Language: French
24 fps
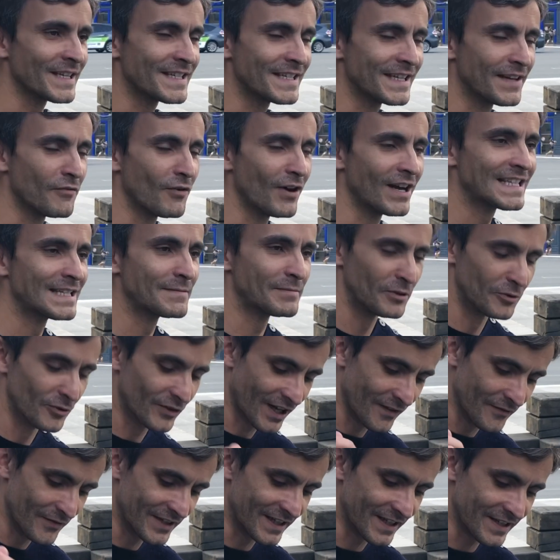Merci d'avoir accepté
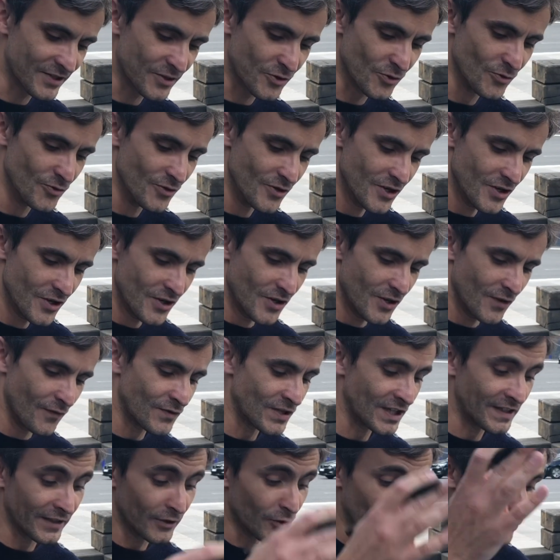notre invitation.
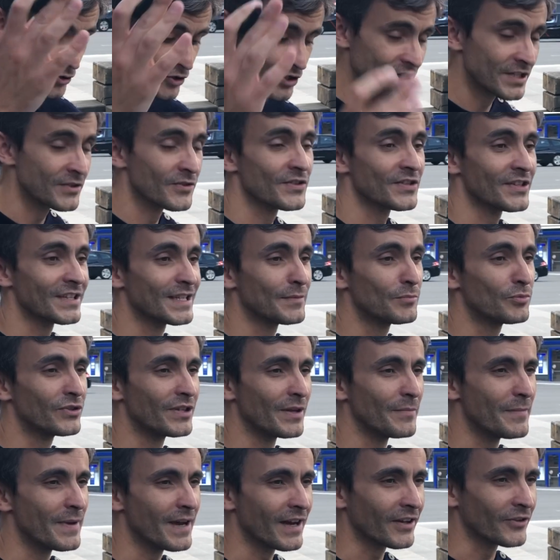Vous êtes écologiste, ancien
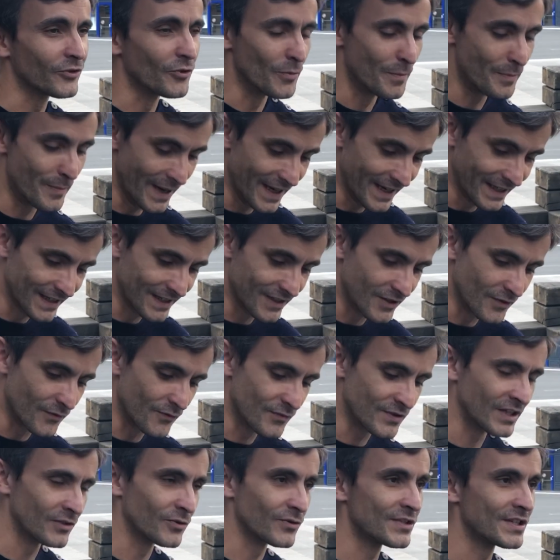député maire de Bègle,
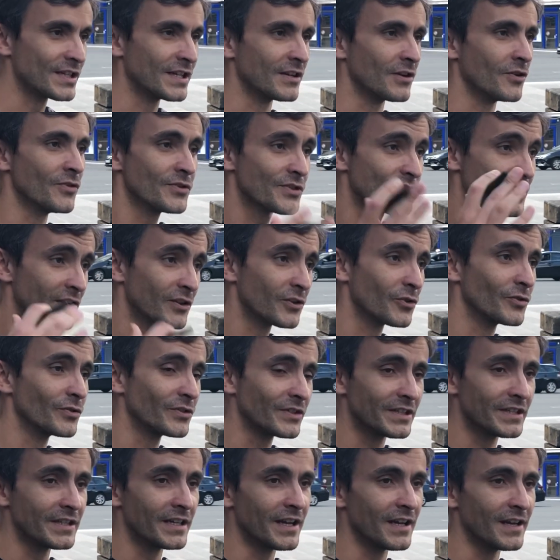vous êtes aussi l'ancien
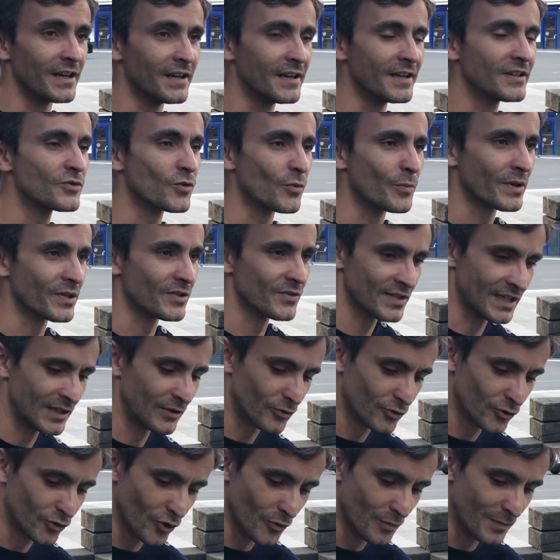candidat à l'élection
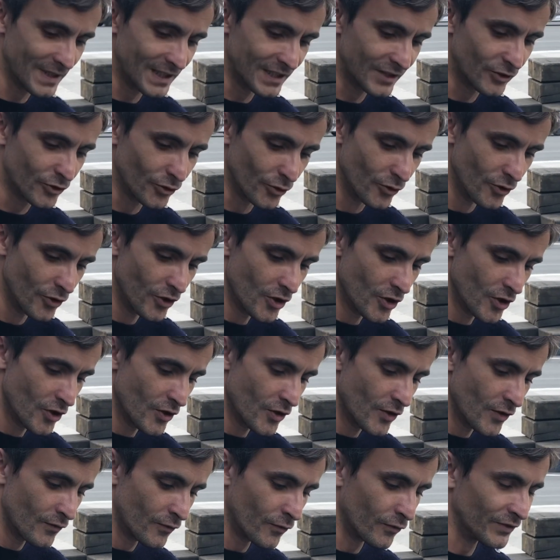présidentielle de 2002.
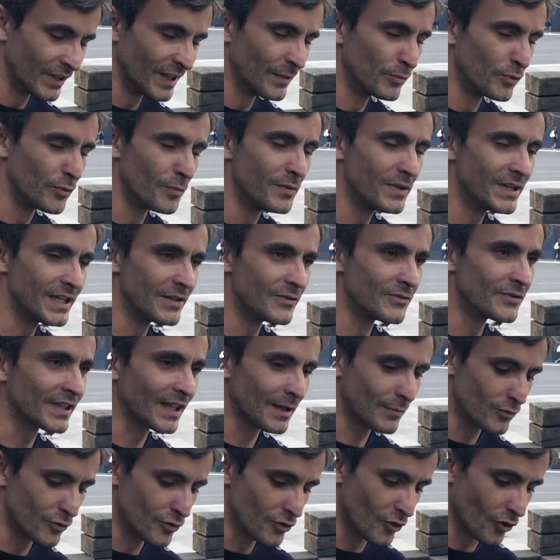Vous venez de publier une
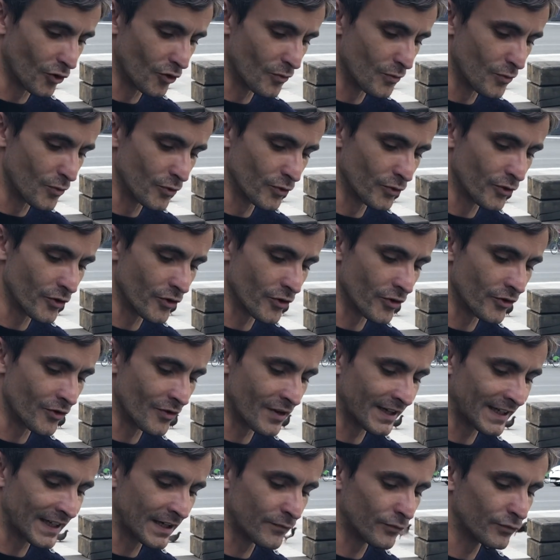tribune dans Le Monde euh,
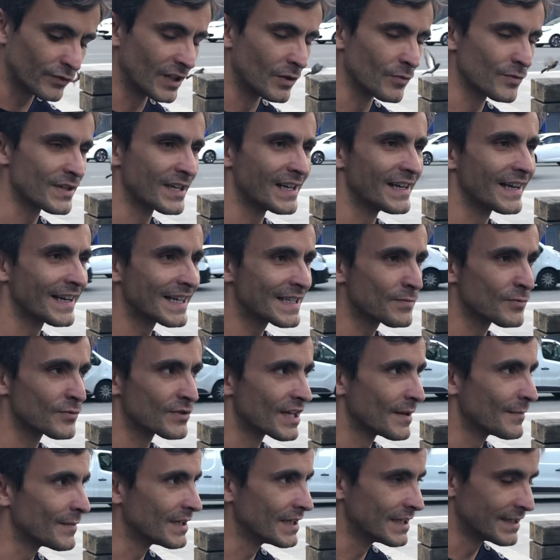dans laquelle vous dénoncez
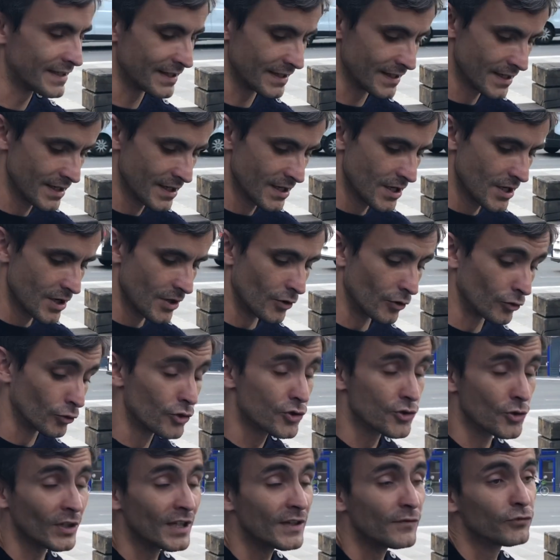l'irresponsabilité euh,
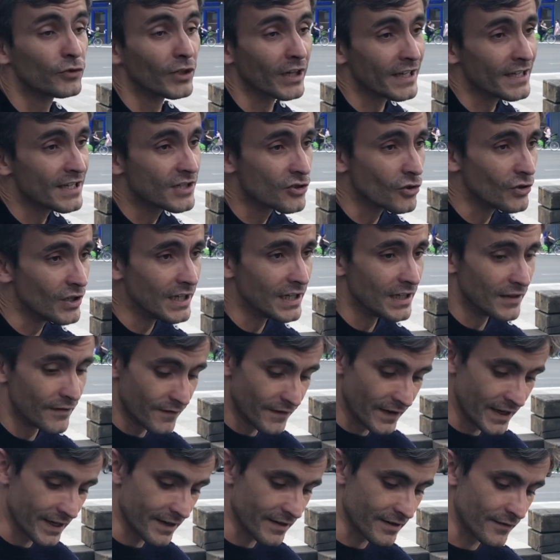de ceux qui voudraient isoler les
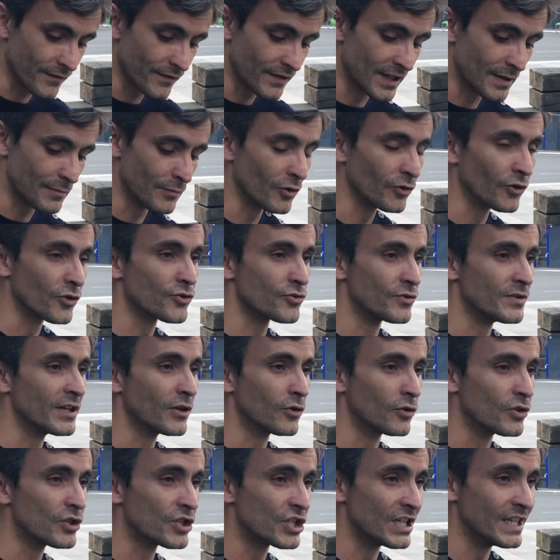Verts euh, finalement dans une
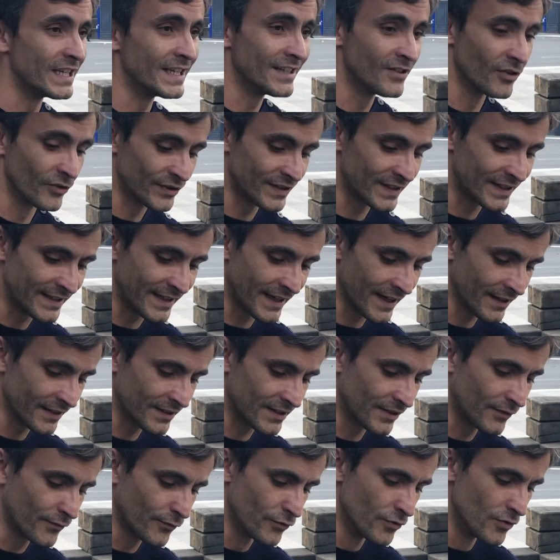écologie identitaire,
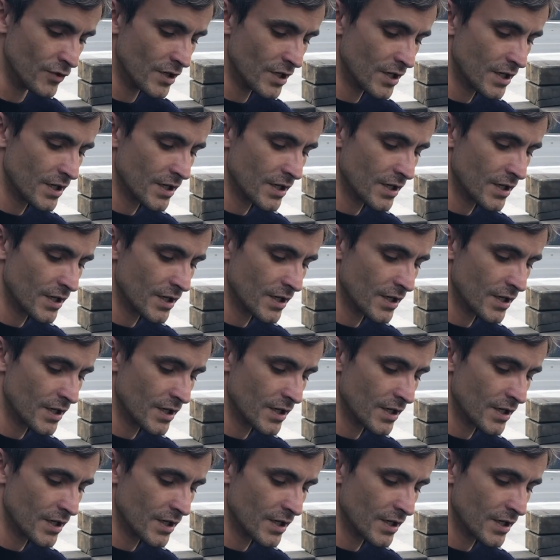dites-vous.